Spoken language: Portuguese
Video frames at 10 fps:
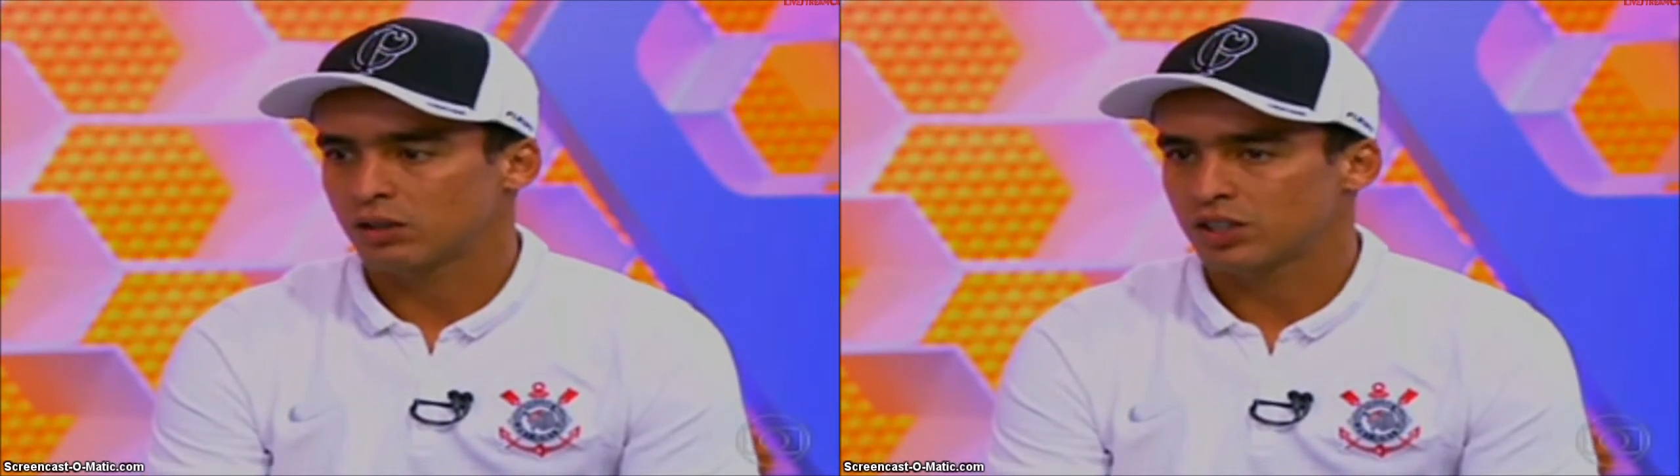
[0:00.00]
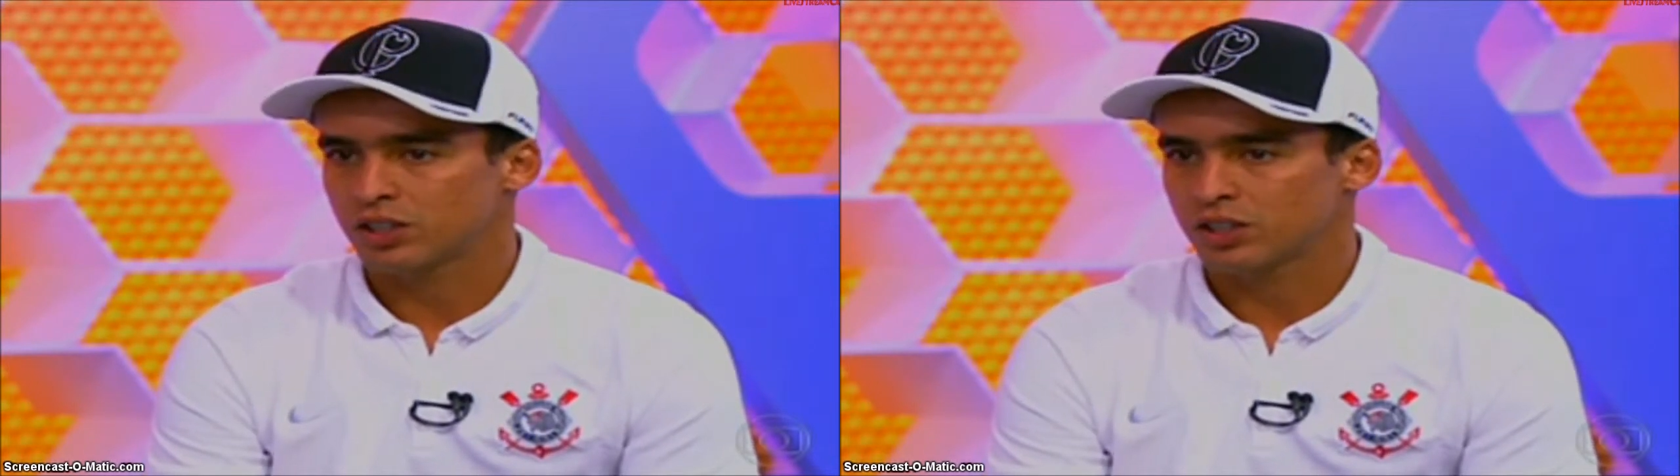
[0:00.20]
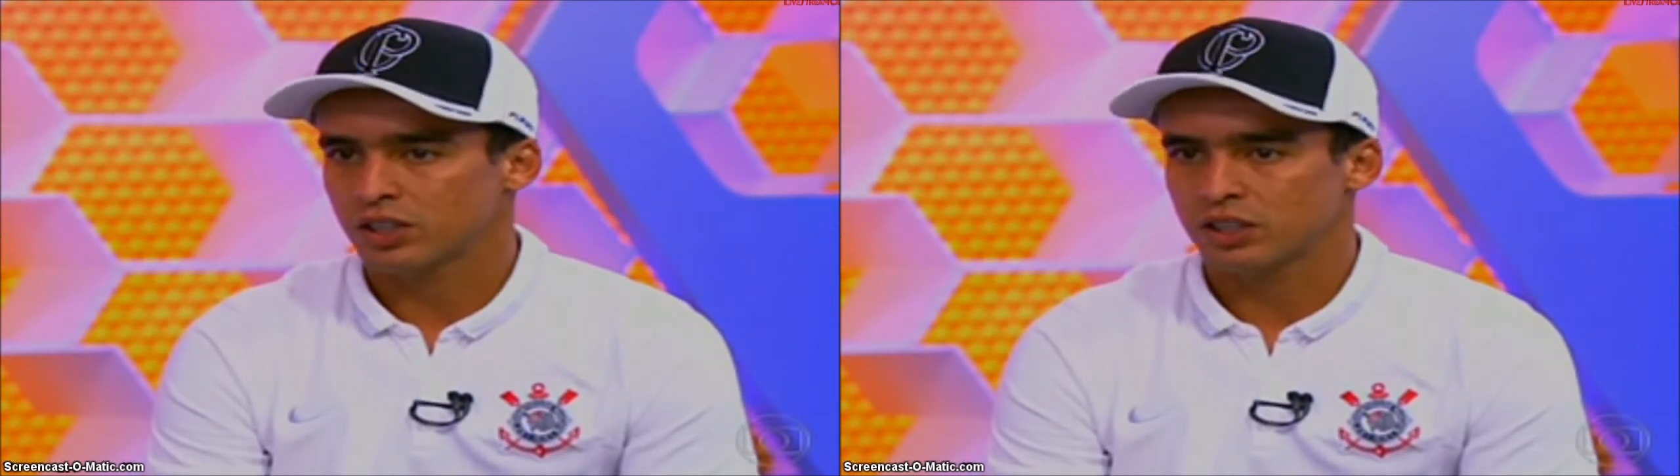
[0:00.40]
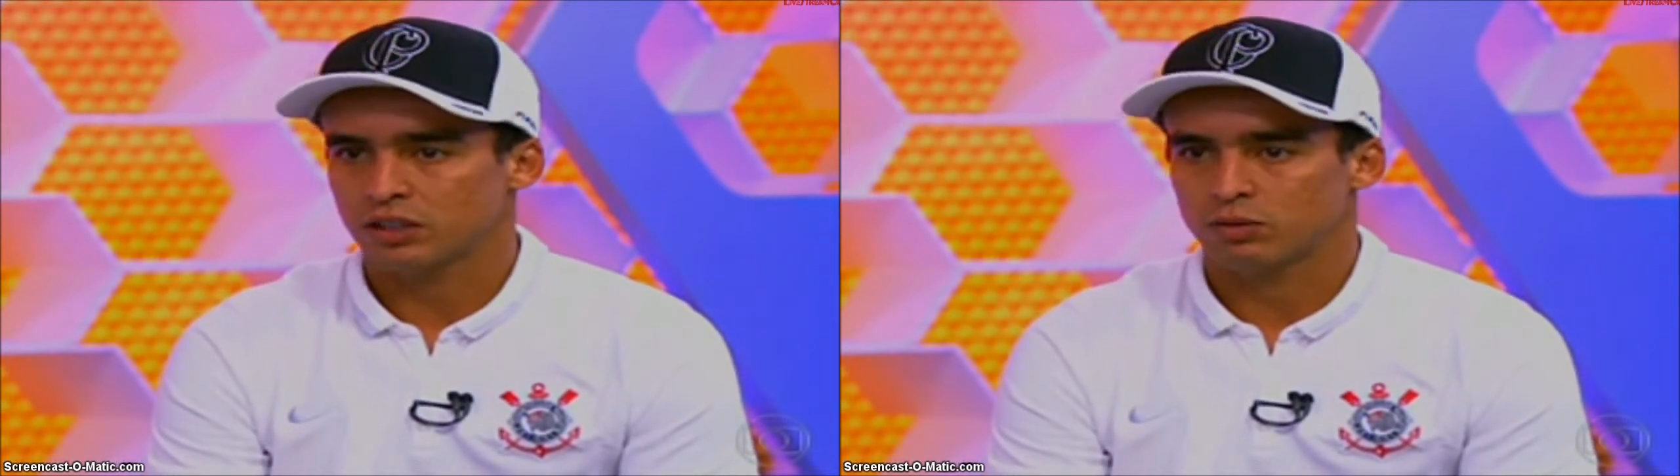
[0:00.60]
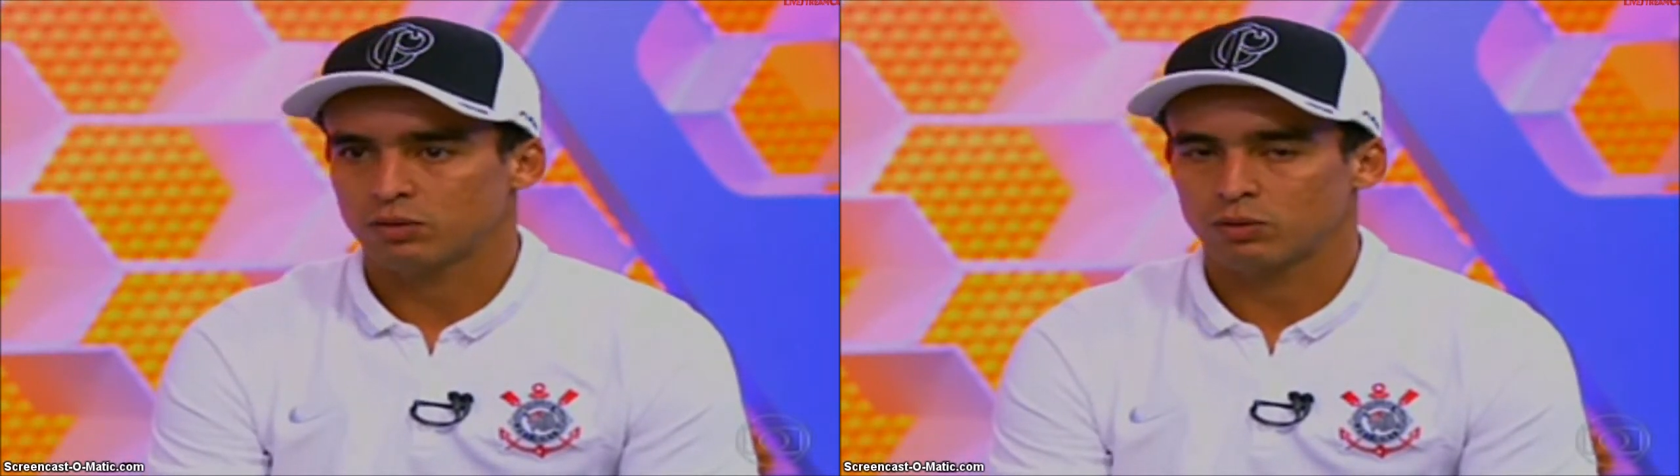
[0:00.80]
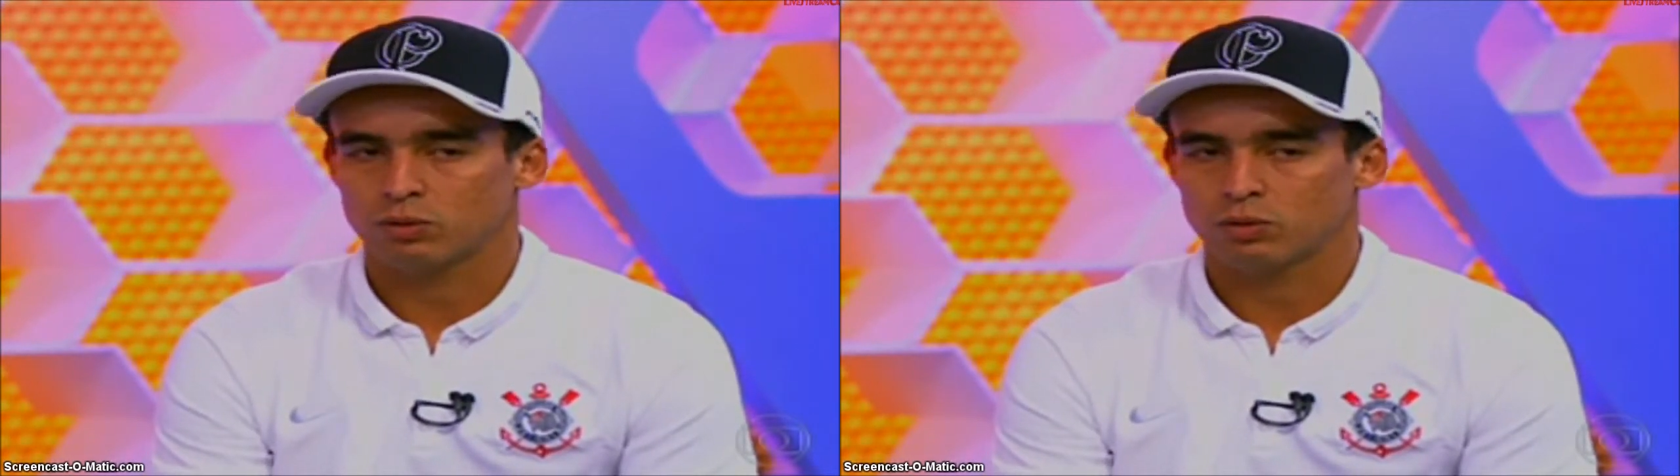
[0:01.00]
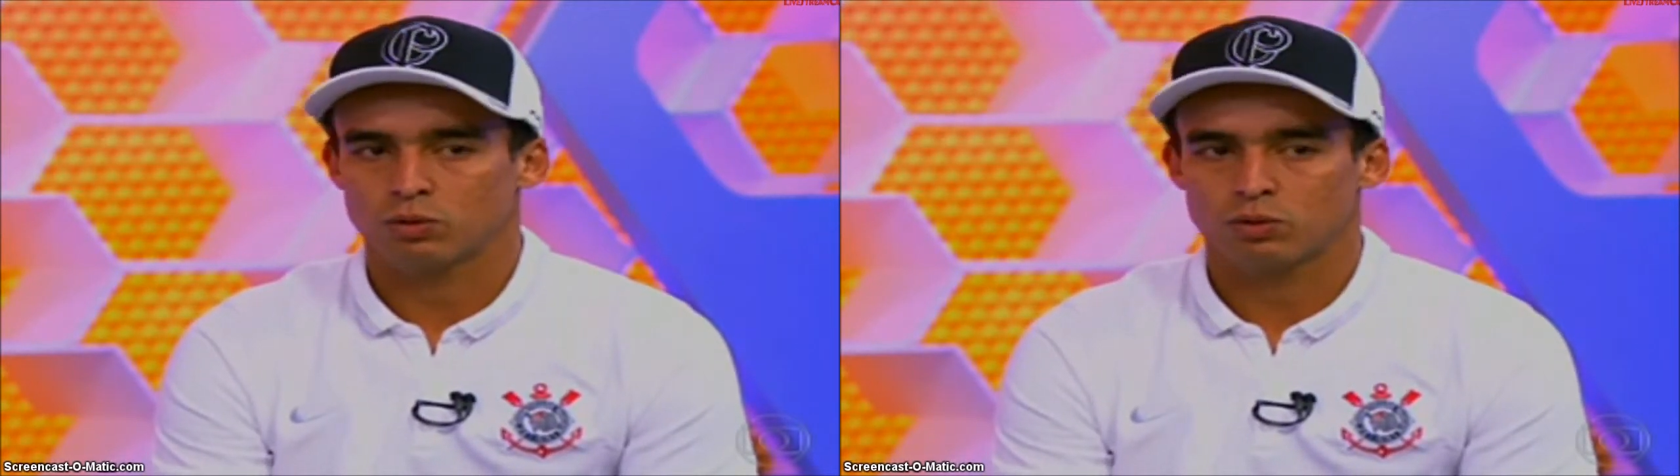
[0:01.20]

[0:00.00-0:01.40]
Então, acho que